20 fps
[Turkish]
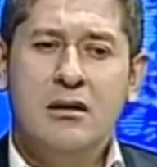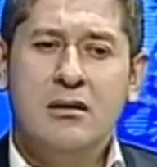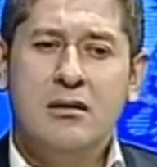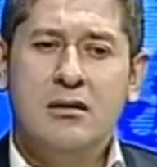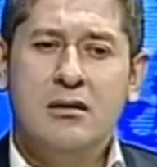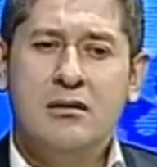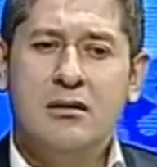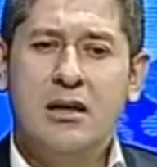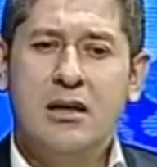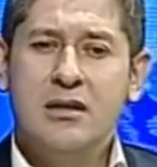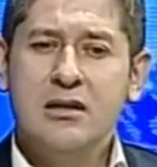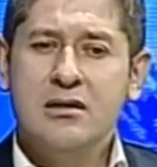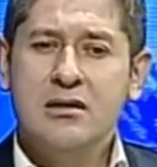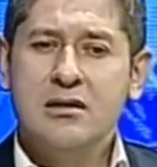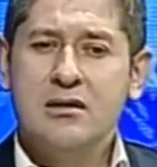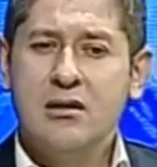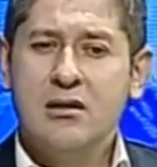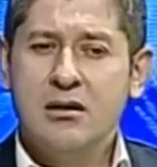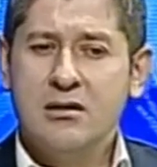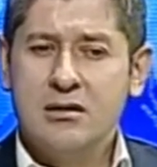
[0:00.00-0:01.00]

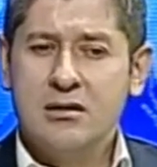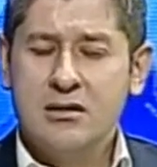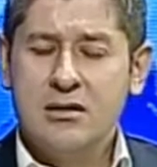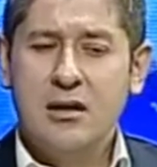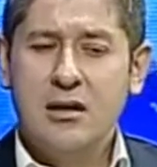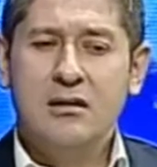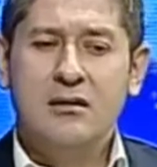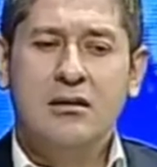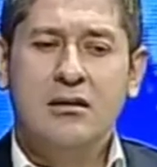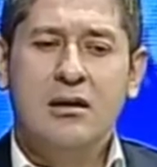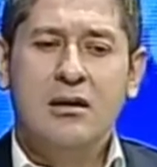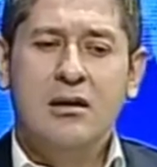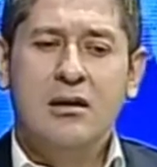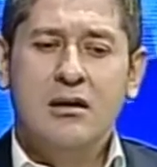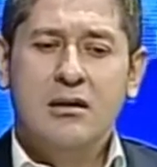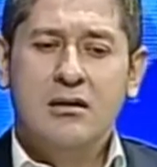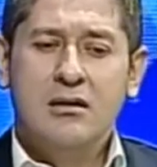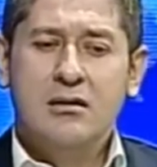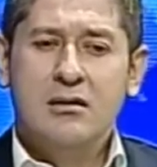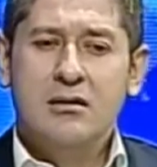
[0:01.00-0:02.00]
Denizli Sağlık Sen,
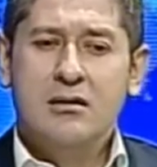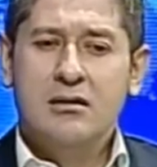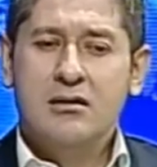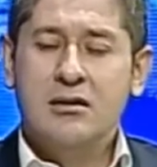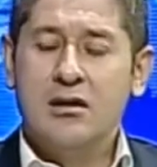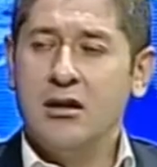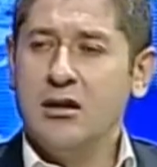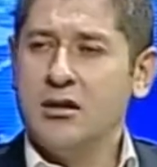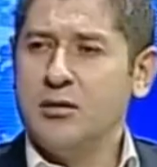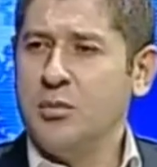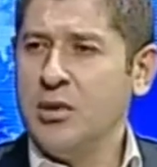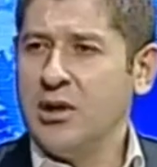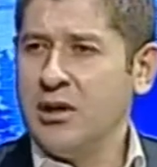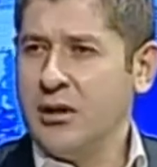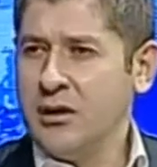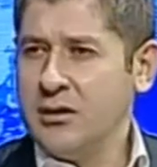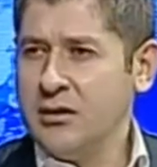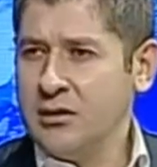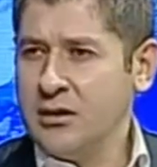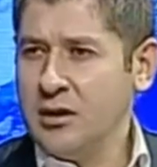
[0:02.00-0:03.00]
Sağlık
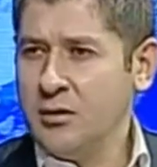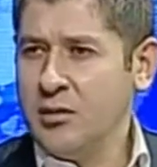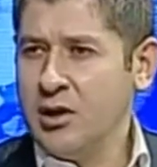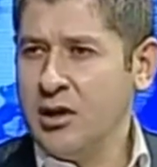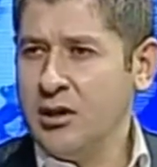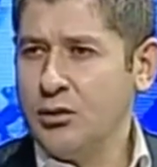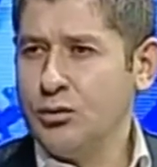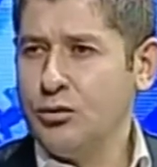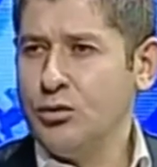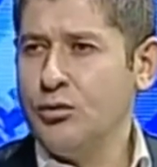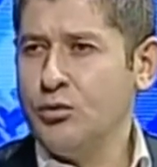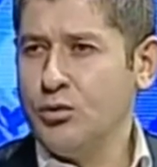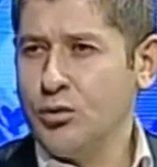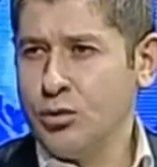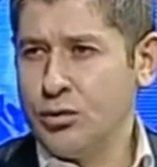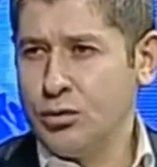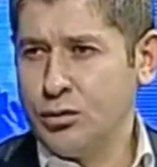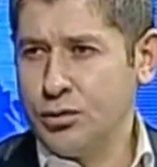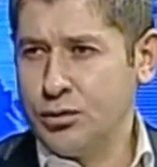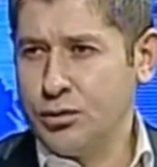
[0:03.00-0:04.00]
Bakanlığı'na bağlı tüm
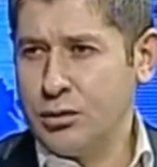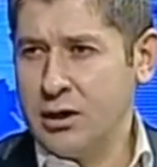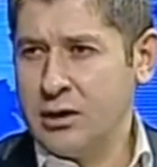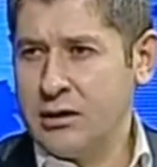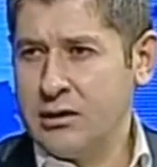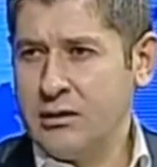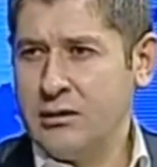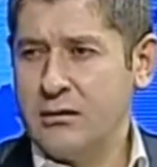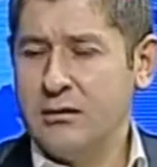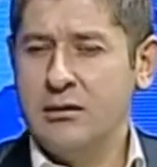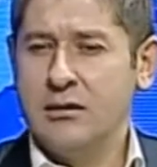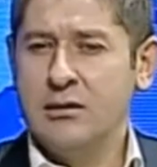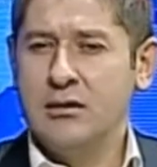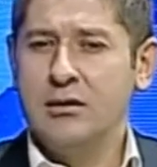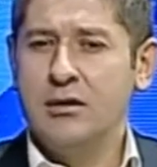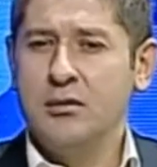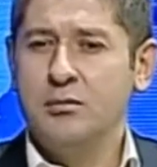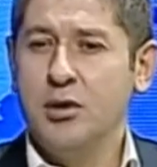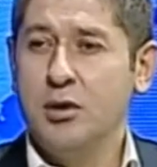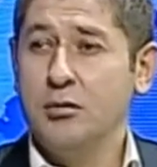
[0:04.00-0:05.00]
kuruluşlar,
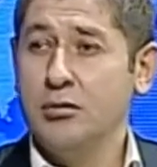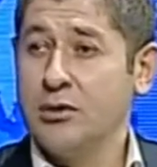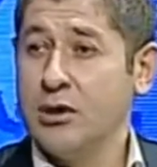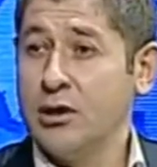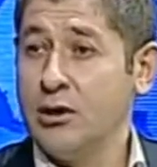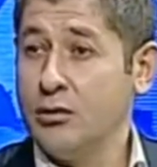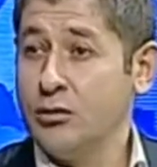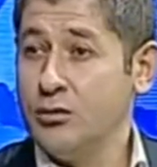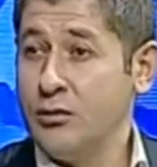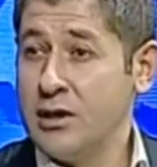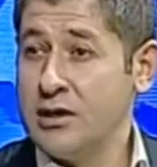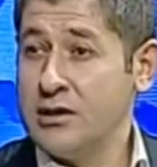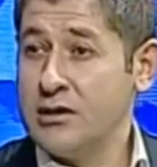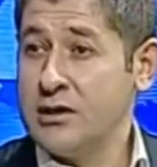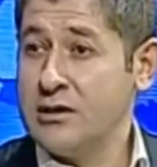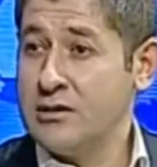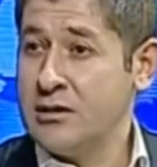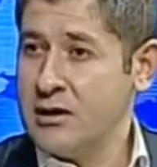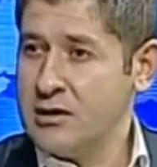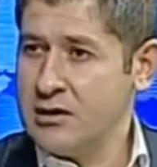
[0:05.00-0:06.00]
Pamukkale
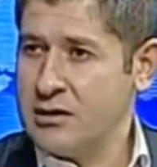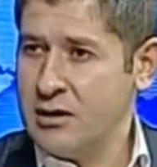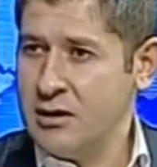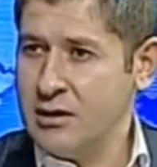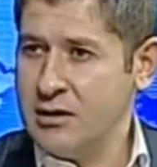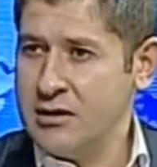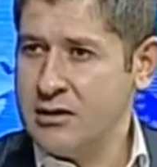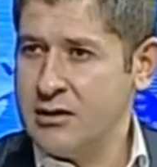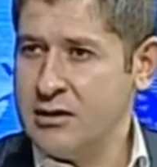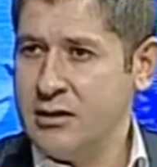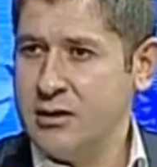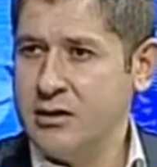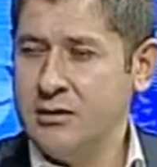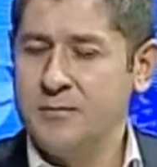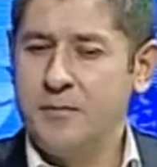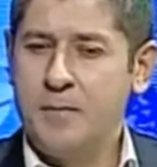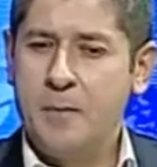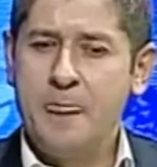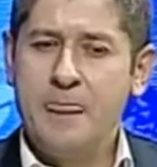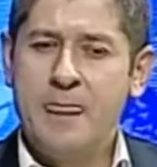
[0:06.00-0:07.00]
Üniversitesi Hastanesi,
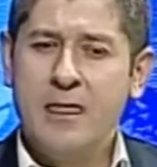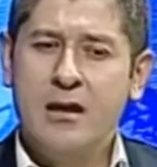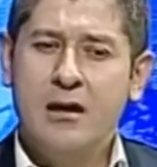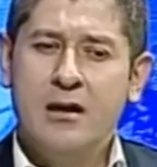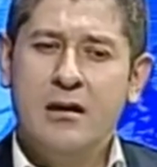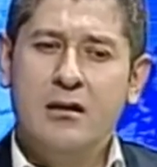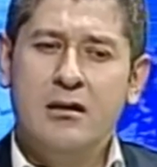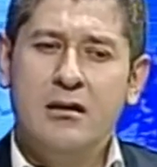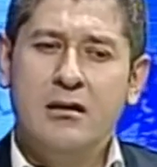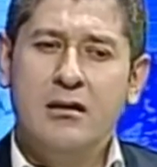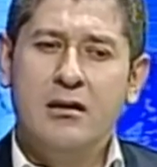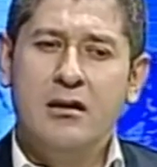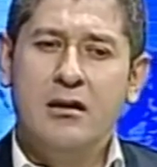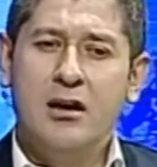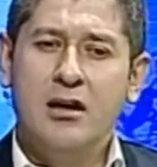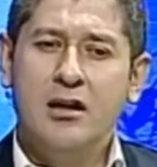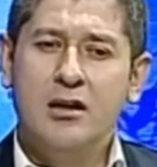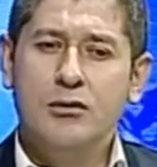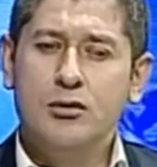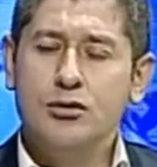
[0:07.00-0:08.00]
e,
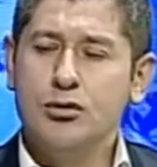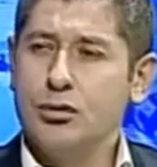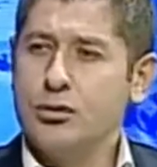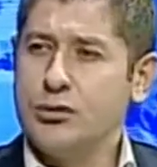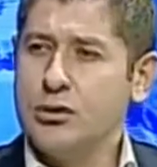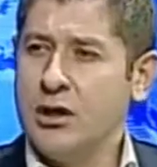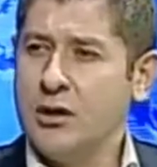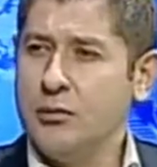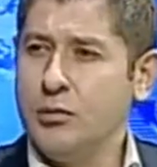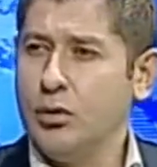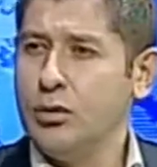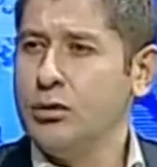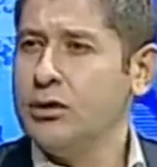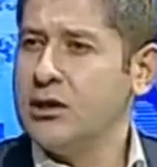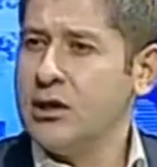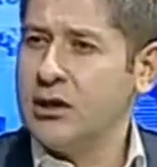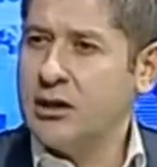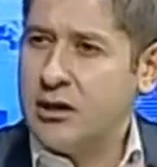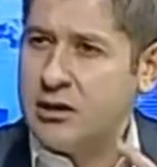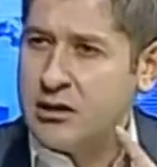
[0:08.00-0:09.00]
Aile ve Sosyal
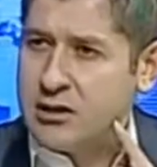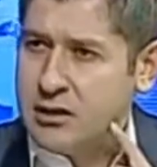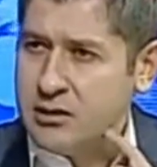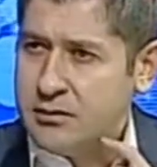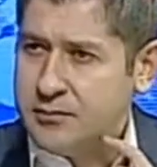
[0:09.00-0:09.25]
Politikalar